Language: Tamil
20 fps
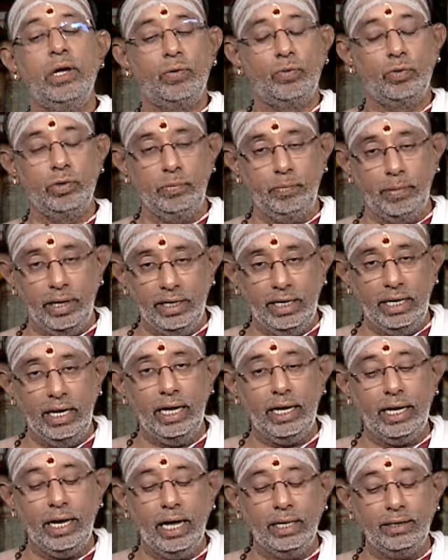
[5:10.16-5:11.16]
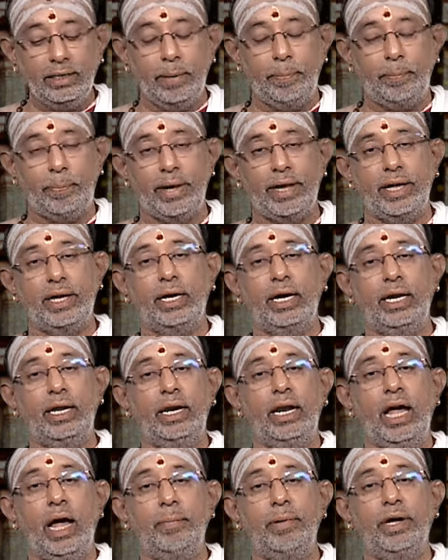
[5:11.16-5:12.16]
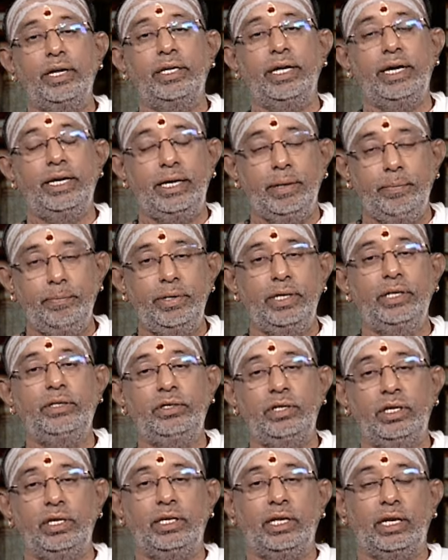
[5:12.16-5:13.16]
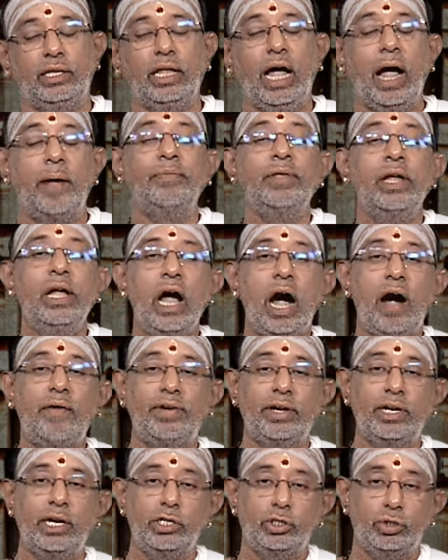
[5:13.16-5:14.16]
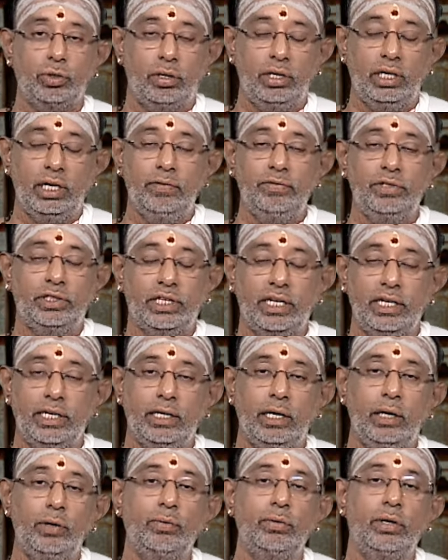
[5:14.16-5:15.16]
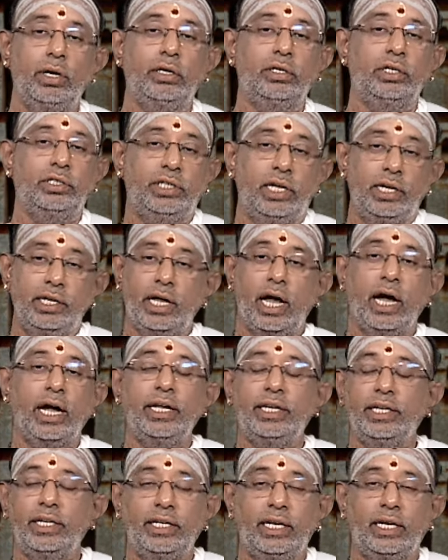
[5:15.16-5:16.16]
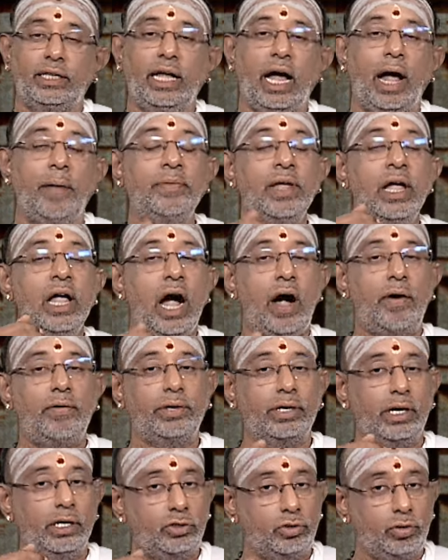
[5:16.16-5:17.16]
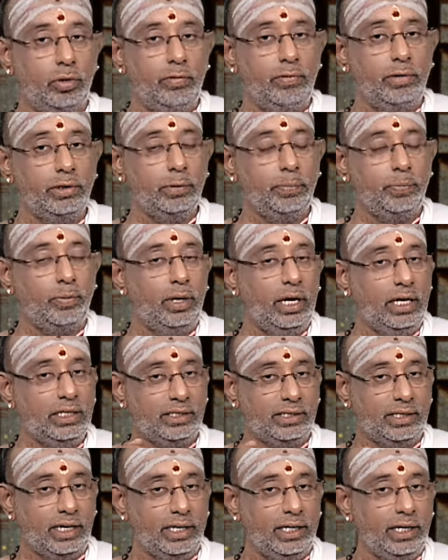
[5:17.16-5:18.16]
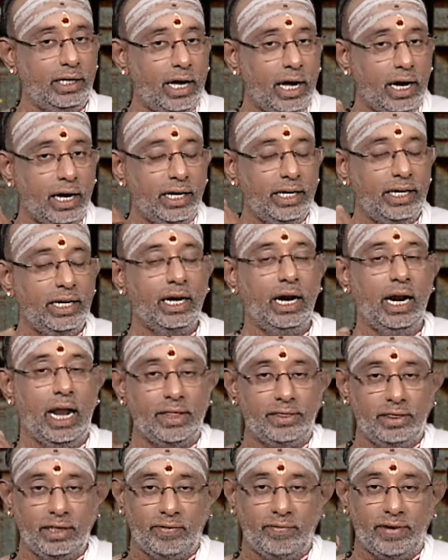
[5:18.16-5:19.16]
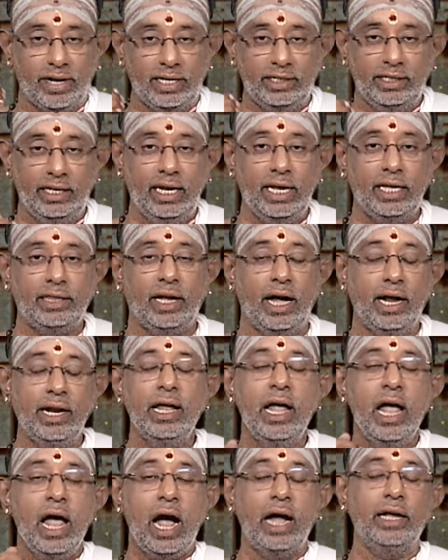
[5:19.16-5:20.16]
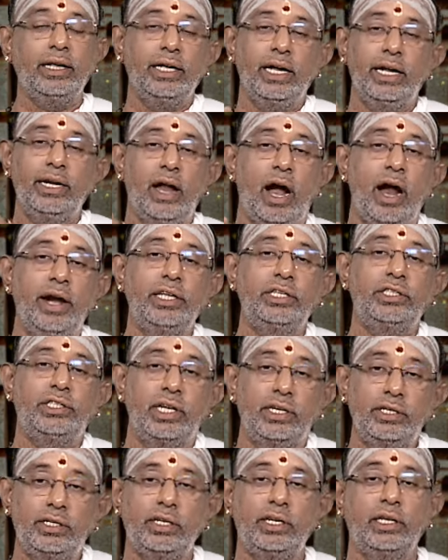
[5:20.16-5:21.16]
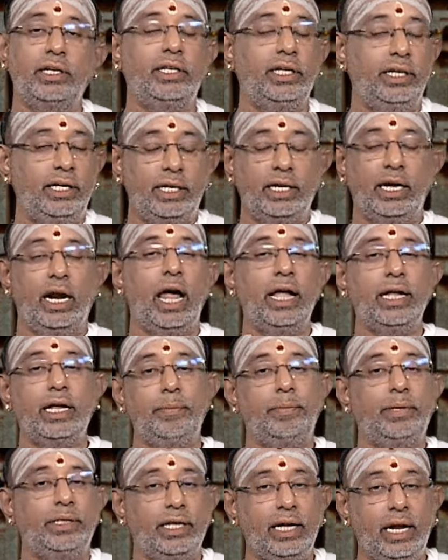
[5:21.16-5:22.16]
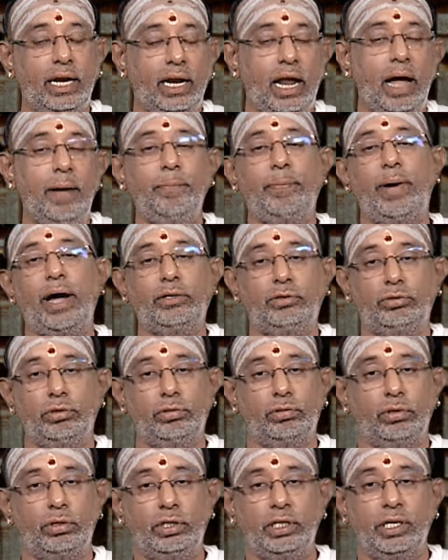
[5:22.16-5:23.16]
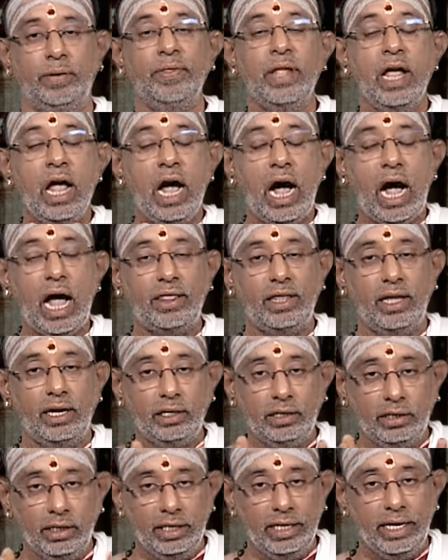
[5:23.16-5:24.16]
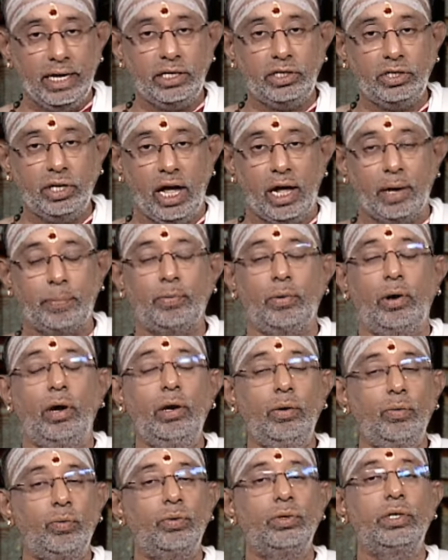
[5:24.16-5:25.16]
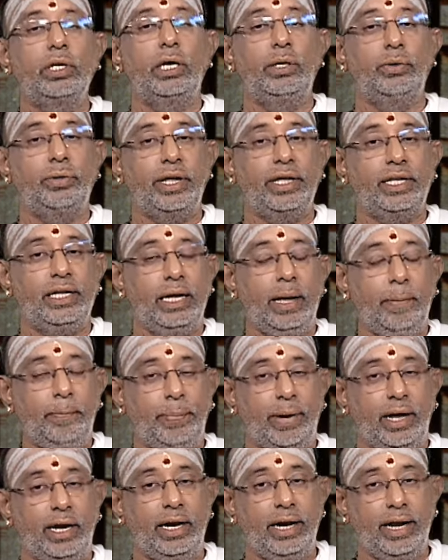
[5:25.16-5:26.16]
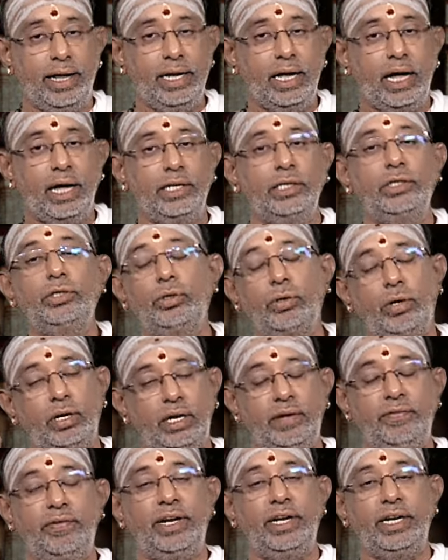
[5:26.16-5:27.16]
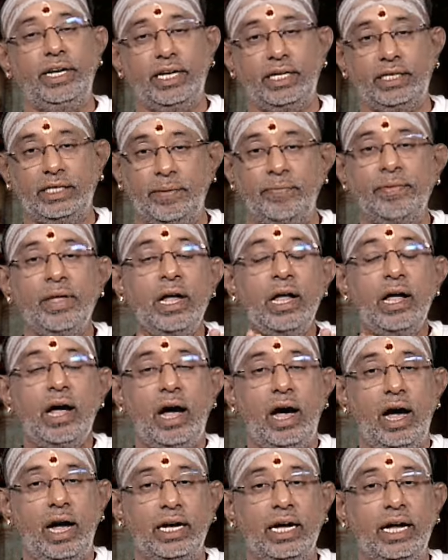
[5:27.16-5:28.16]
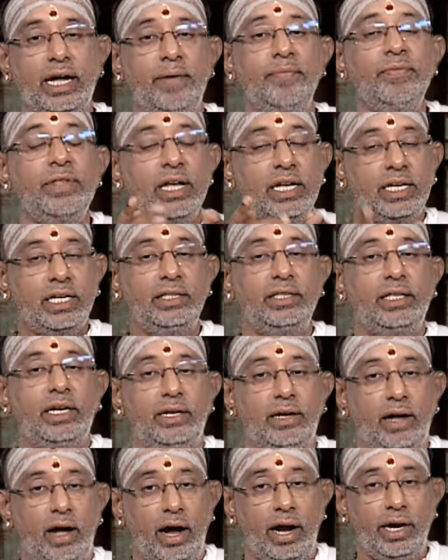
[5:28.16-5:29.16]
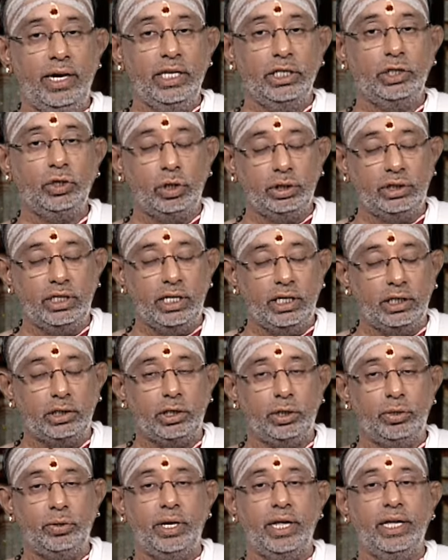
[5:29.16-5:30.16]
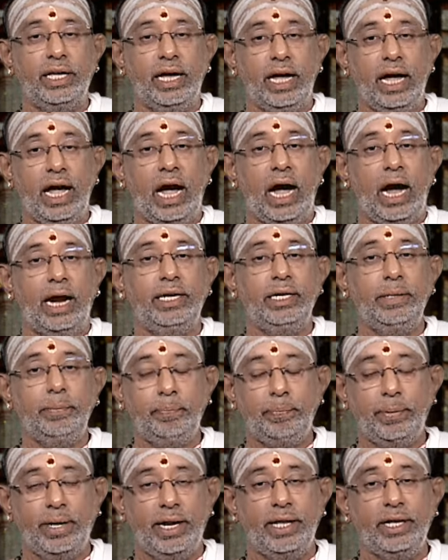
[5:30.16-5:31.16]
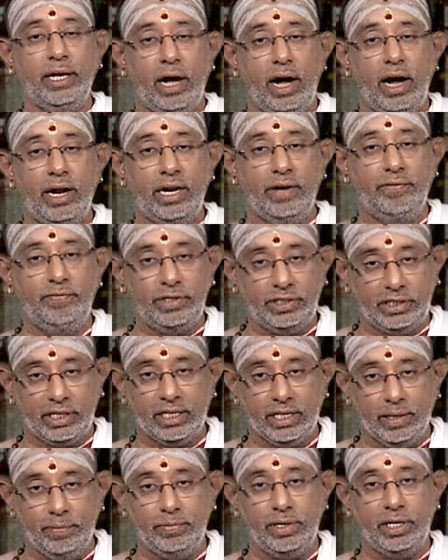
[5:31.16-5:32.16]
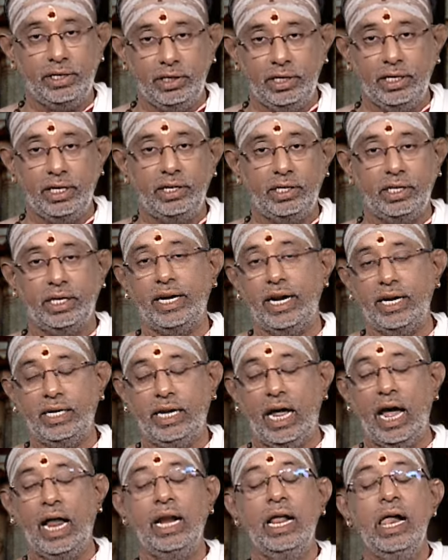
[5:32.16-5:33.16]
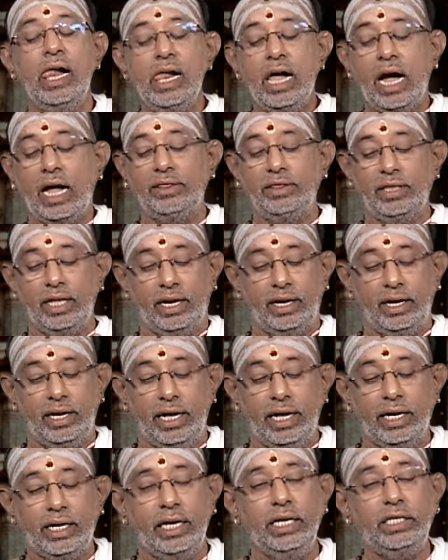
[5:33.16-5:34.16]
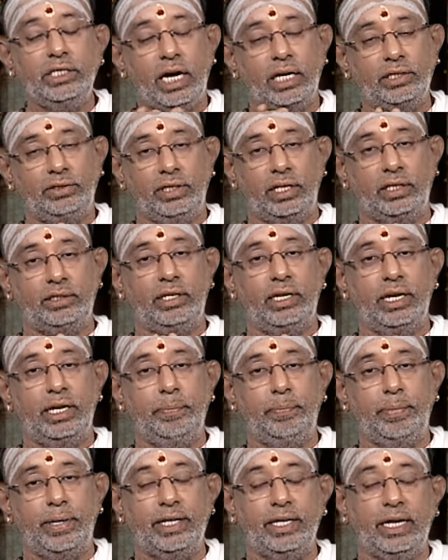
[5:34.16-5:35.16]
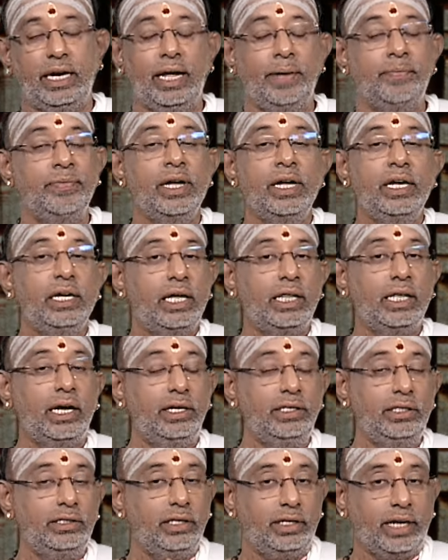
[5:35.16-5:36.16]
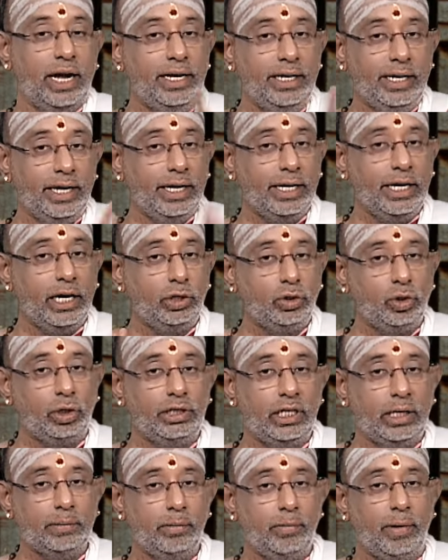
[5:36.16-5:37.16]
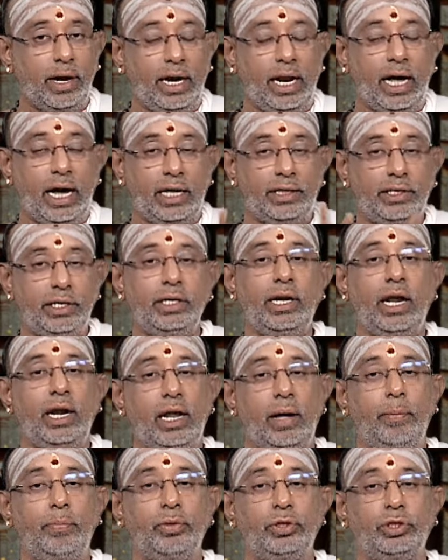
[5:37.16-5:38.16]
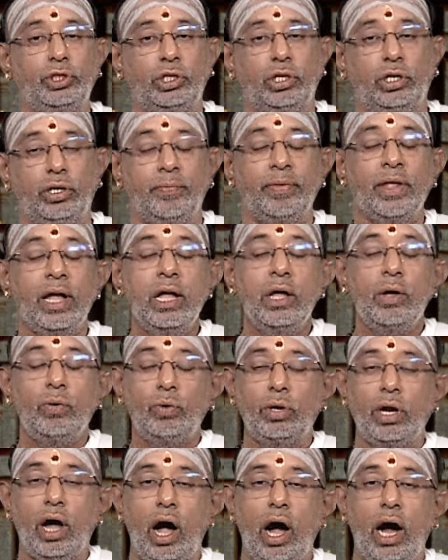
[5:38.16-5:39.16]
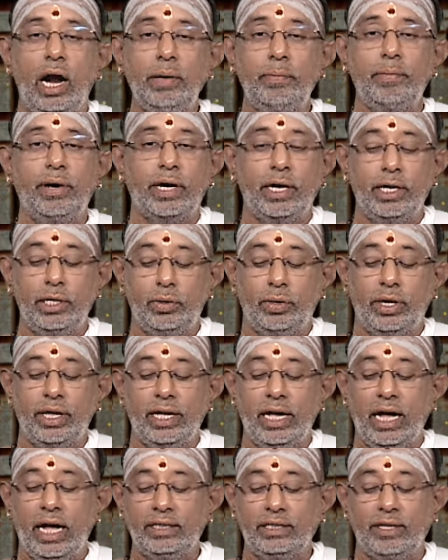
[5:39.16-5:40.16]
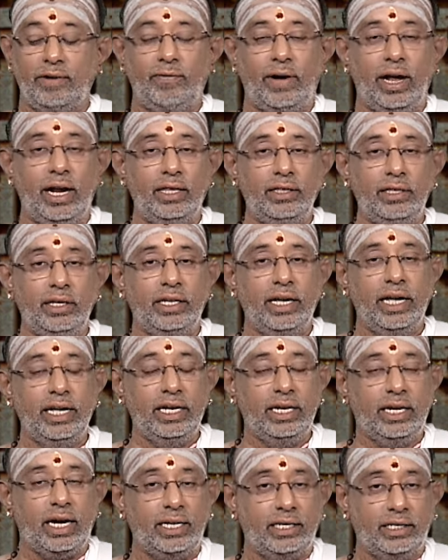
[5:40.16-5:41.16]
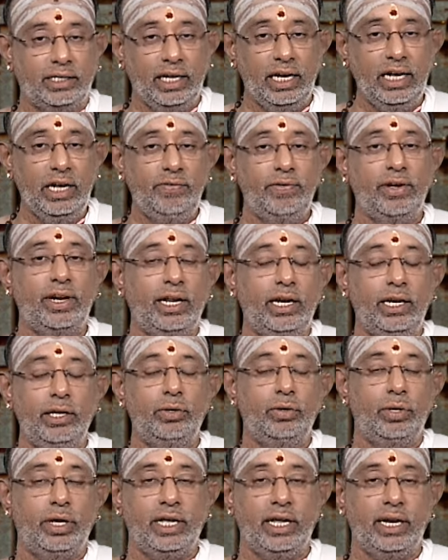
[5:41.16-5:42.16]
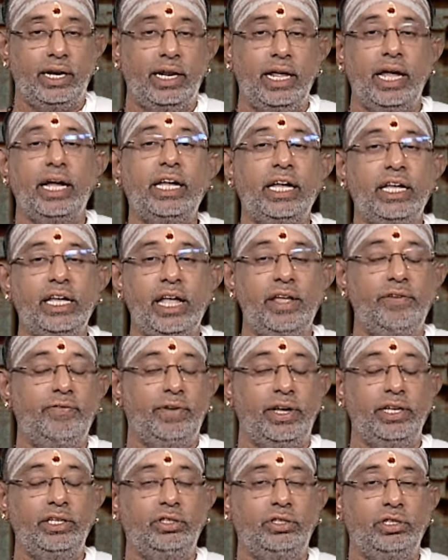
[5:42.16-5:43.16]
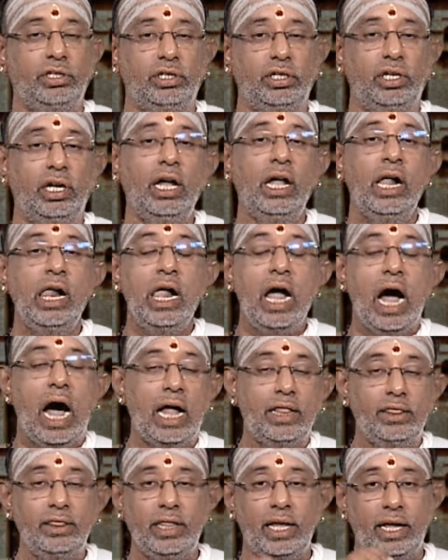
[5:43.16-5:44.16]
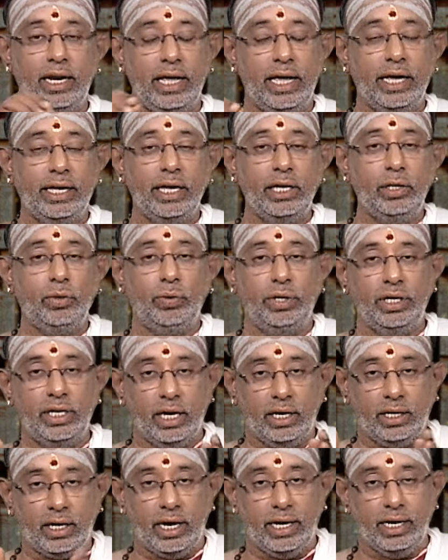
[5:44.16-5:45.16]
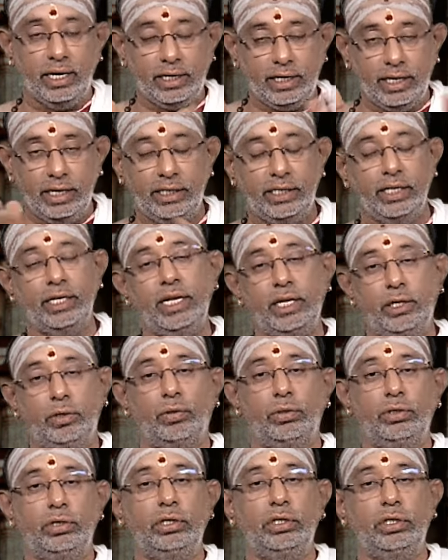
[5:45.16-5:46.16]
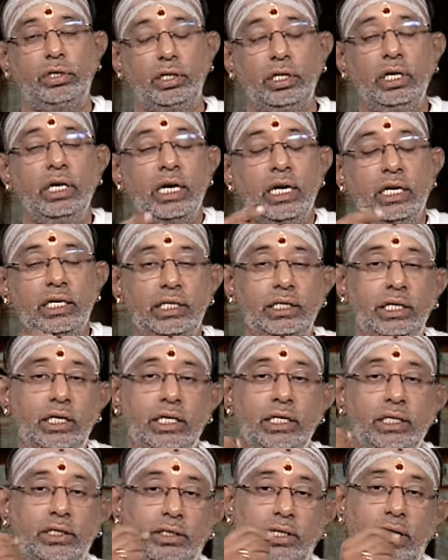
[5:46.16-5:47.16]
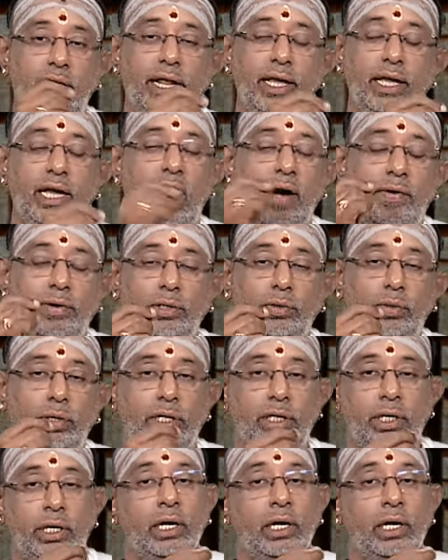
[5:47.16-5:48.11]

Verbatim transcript: உண்மையிலேயே அந்த பெயர்கள் எல்லாம் அங்கே இடம் பிடித்திருக்கிறதா அவர்கள் சொன்ன விஷயங்கள் உங்களுக்கு சரியாக இருக்கிறதா அவர்கள் சொல்வது போல சரியாக நீங்கள் அந்த வயதிலே தான் அங்கே நாடி சென்றிருக்கிறீர்களா என்பதையெல்லாம் பார்த்து கொண்டு அதற்கு ஏற்றாற்போல் உங்களுடைய பலனை அறிந்து கொள்ள வேண்டியது ஆக இந்த நாடி ஜோதிடத்தினுடைய அடிப்படையான விஷயம் எது என்று கேட்டால் அந்த ரேகை சாஸ்திரத்தின் அடிப்படையிலே அதாவது இது கைரேகை ஜோதிடமும் அல்ல அதையும் நல்லா புரிஞ்சுக்கணும் ஒரு ஆண்மகனினுடைய அந்த வலதுகை கட்டை விரலினுடைய ரேகையை வைத்து அந்த ரேகைக்குரிய கணக்கீட்டினை கொண்டு இது இத்தனையாவது ஒரு